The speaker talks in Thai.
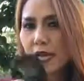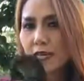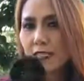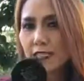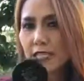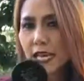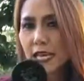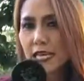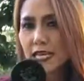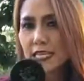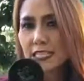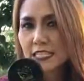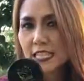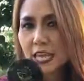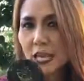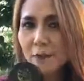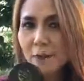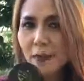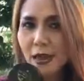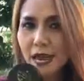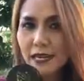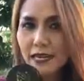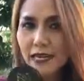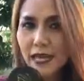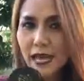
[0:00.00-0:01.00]
วางใจใช้
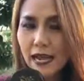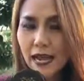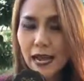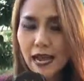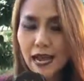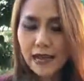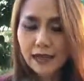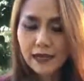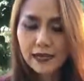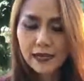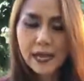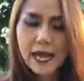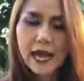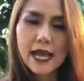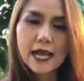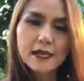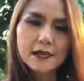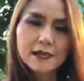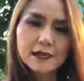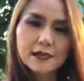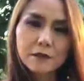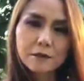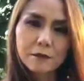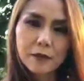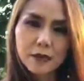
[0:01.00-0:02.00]
แป้งดารานะคะ
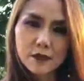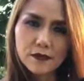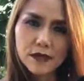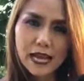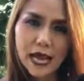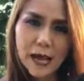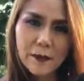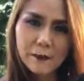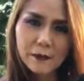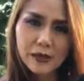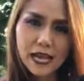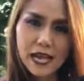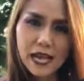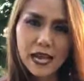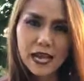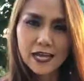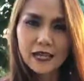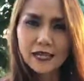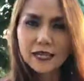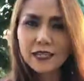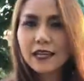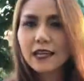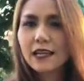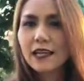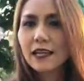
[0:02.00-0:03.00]
เบอร์สามค่ะ
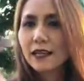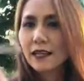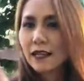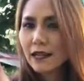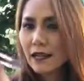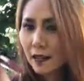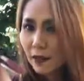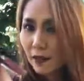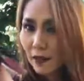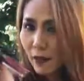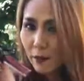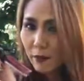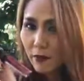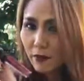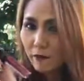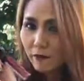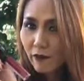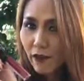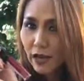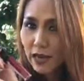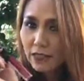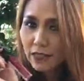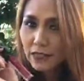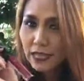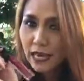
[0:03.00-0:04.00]
แล้วก็แหม่ม
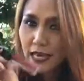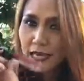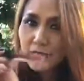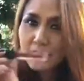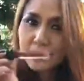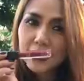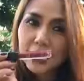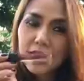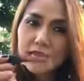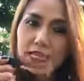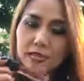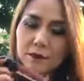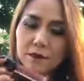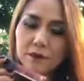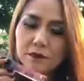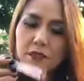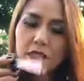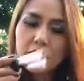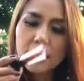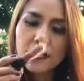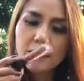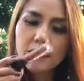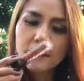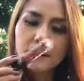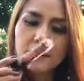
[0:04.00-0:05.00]
บางใจใช้ลิป
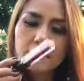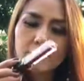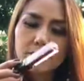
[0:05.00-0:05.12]
ติก